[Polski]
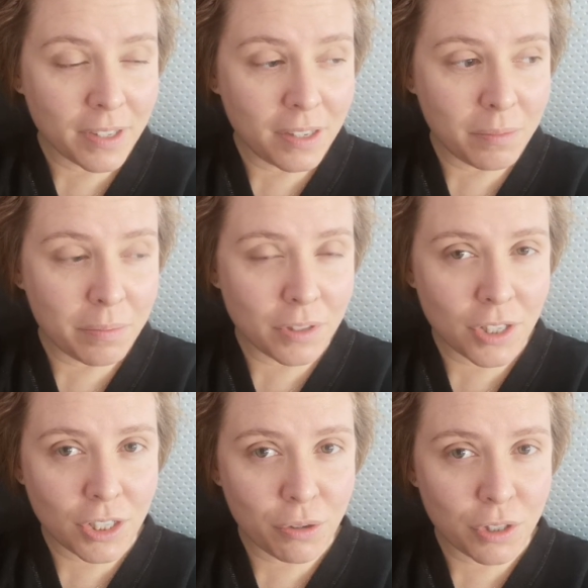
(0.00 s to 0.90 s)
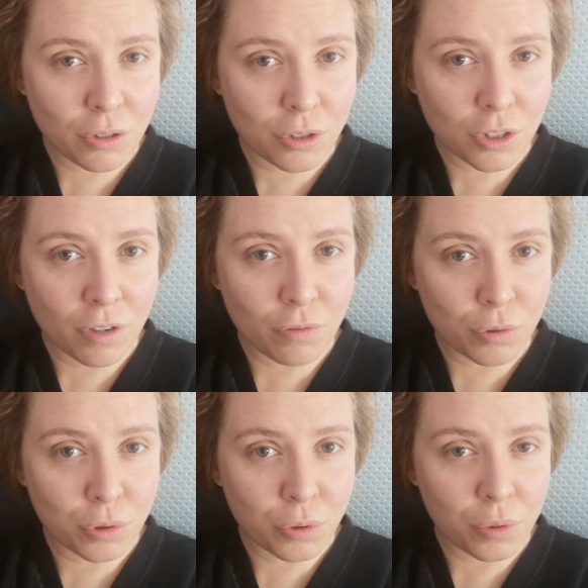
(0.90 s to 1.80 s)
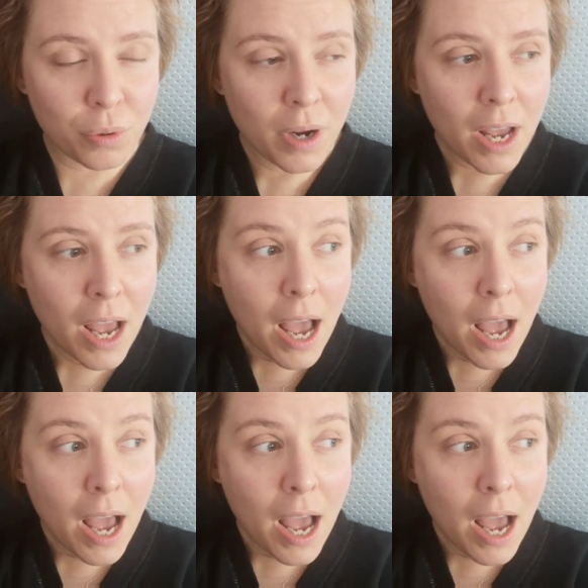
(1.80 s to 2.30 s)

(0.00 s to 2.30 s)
i byczę się jeszcze troszeczkę w łóżku,